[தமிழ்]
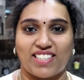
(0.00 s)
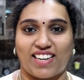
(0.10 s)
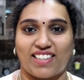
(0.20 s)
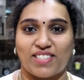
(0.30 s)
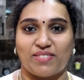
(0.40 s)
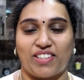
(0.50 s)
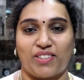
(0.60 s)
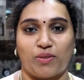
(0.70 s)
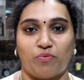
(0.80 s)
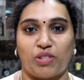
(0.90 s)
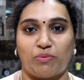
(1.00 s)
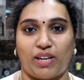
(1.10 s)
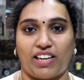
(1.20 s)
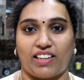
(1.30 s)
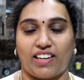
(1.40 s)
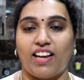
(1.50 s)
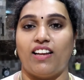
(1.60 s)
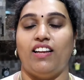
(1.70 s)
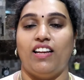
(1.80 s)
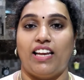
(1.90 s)
சேனல் ஸ்வீட் ஹோம் வித் மேனகா
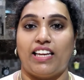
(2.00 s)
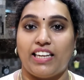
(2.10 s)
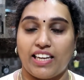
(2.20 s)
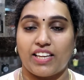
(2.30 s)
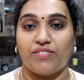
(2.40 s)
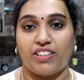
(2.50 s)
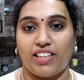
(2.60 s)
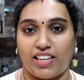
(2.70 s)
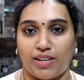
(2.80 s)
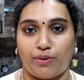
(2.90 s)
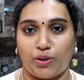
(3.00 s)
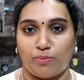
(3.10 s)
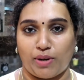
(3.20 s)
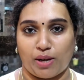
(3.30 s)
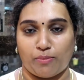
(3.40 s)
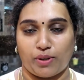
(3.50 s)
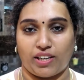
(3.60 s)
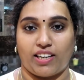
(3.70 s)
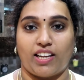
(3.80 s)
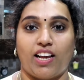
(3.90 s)
இன்றைக்கி வந்து என்ன வீடியோ பார்க்க
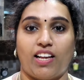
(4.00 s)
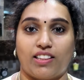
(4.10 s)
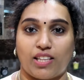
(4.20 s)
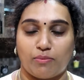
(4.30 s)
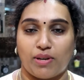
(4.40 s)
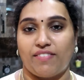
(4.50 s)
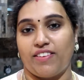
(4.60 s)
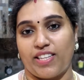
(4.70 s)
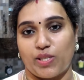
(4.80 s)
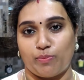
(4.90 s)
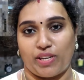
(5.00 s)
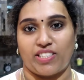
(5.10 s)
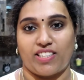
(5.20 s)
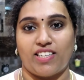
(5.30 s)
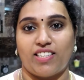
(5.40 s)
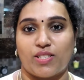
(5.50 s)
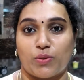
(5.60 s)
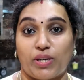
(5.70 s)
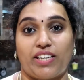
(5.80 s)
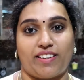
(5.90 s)
போகிறீங்கன்னா தீபாவளி ஸ்பெஷல்
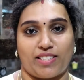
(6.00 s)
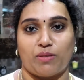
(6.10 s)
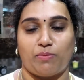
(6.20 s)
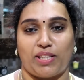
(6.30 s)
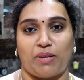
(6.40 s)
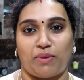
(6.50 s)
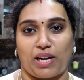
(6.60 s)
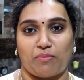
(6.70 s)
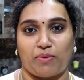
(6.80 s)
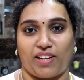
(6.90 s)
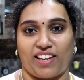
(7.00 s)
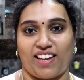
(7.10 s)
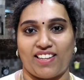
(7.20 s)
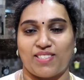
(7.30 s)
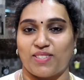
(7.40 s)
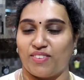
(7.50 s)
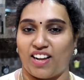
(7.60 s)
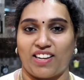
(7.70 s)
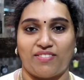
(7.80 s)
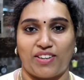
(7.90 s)
ஸ்வீட் ரெசிபி தான் பார்க்க போகிறீங்க ஸோ
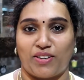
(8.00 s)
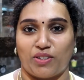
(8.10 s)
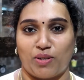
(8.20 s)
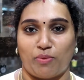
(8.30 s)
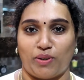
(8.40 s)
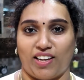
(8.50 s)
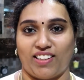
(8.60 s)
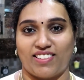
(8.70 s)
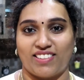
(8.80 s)
வாங்க வீடியோக்குள்ளே போகலாம்